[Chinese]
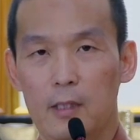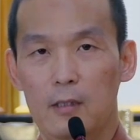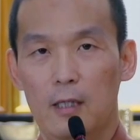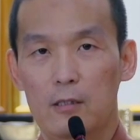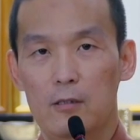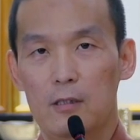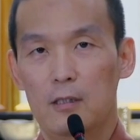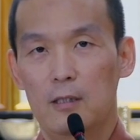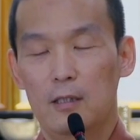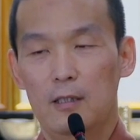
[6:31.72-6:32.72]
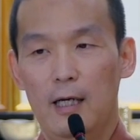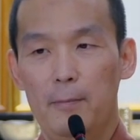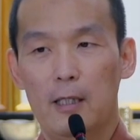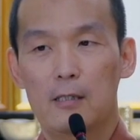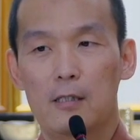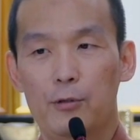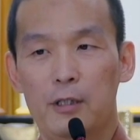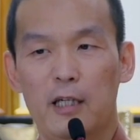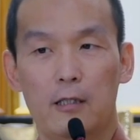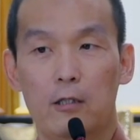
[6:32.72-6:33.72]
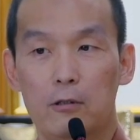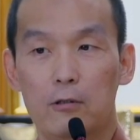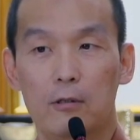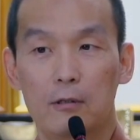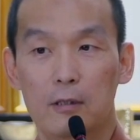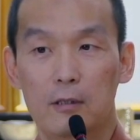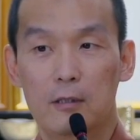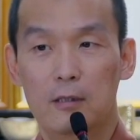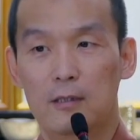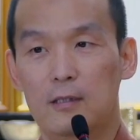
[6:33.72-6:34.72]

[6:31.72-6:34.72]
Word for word: 他跑到寺院想偷东西，